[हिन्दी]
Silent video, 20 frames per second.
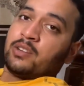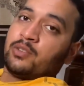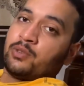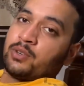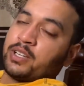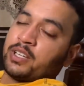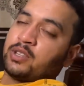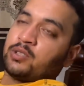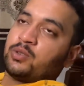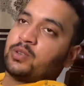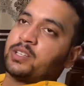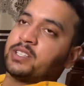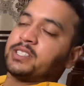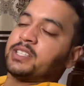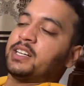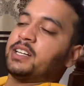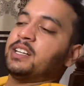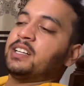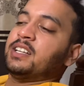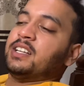हो गया थोड़ा
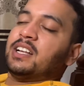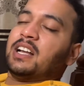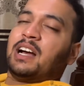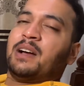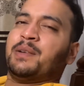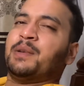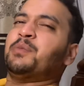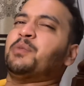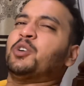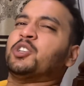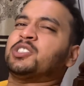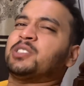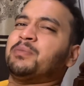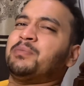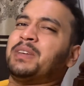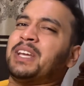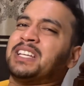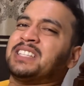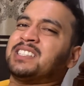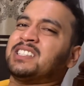सा अभी मौसम
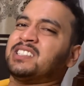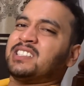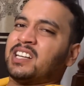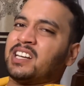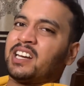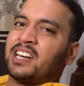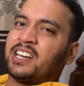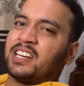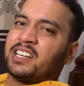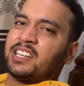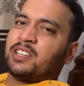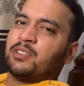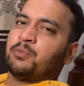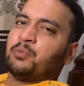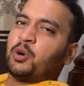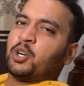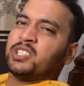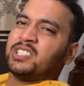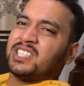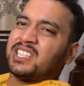भी ऐसा ही चल रहा है ना कि
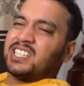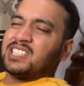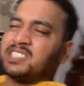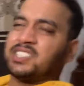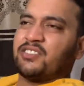बहुत ज़्यादा ऐसे